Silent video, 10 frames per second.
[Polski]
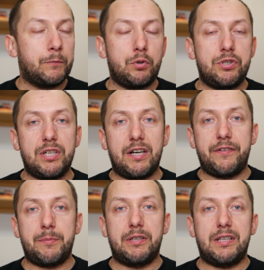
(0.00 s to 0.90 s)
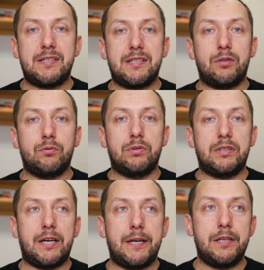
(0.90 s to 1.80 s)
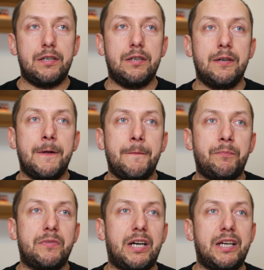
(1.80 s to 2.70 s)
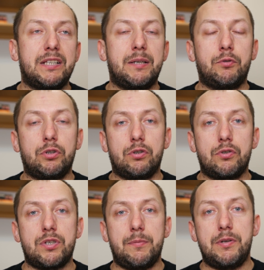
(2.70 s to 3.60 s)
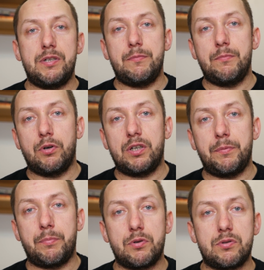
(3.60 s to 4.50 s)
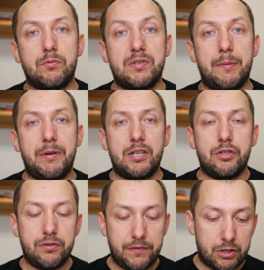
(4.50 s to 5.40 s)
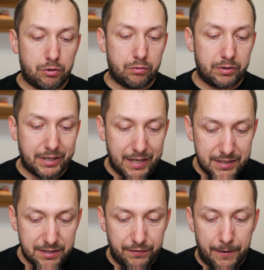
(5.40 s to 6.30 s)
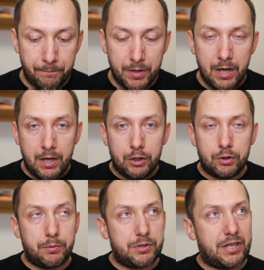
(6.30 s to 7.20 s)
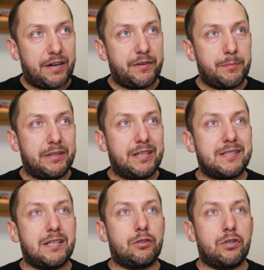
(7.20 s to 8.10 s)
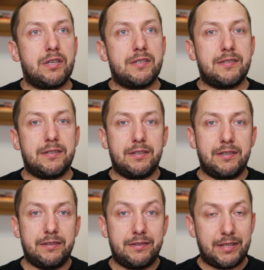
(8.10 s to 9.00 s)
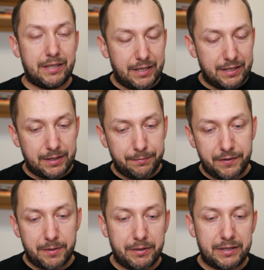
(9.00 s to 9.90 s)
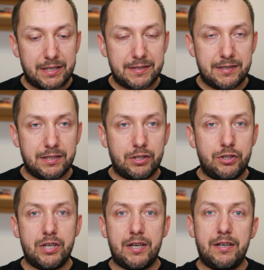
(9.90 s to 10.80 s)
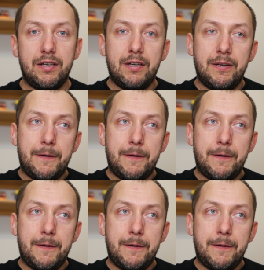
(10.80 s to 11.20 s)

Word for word: No i cicha fermentacja tutaj e, daje nam to, że będziemy mogli po prostu zebrać świeżą gęstwę. No bo cicha fermentacja to jest e, ten etap fermentacji, gdzie